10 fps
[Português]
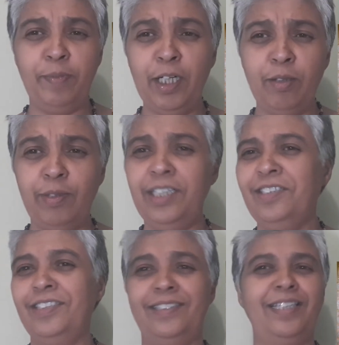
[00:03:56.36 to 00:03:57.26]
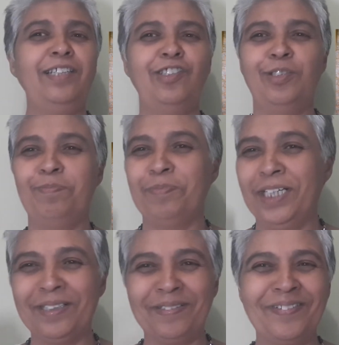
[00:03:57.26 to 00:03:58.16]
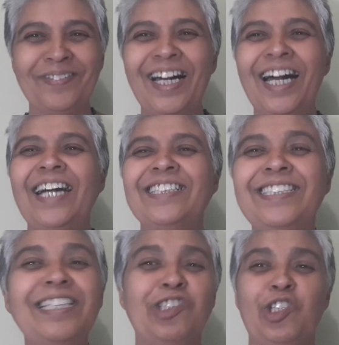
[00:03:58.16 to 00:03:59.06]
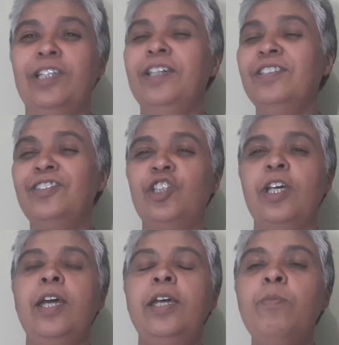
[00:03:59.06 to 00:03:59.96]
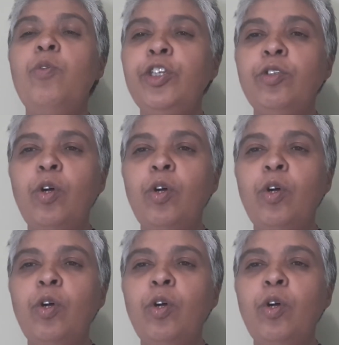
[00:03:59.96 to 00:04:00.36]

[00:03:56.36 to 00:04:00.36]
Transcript: branco iridescente, branco cintilante e muito